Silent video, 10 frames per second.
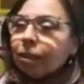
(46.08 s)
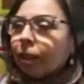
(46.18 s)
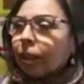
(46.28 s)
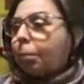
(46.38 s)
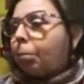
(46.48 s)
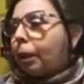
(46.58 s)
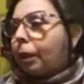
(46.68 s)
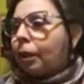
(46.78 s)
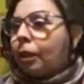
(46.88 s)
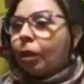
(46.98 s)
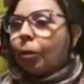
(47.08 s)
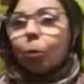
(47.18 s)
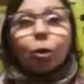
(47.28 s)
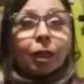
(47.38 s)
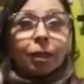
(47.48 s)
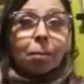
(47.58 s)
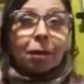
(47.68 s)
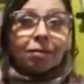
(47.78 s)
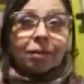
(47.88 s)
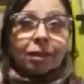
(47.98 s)
ya que también podría
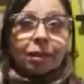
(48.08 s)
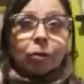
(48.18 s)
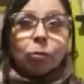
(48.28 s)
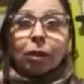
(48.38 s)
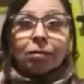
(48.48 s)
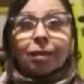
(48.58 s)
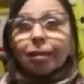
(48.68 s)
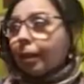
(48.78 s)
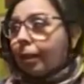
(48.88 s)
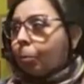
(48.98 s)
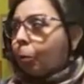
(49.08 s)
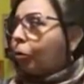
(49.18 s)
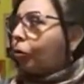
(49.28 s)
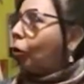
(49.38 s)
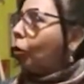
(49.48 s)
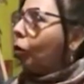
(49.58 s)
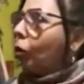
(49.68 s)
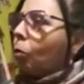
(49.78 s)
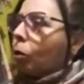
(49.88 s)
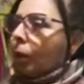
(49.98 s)
llamarse una salita de exposición,
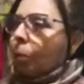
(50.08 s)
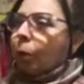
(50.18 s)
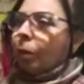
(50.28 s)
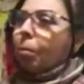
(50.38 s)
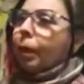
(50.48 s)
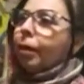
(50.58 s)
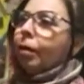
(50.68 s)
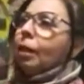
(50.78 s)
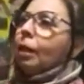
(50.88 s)
como ustedes pueden ver,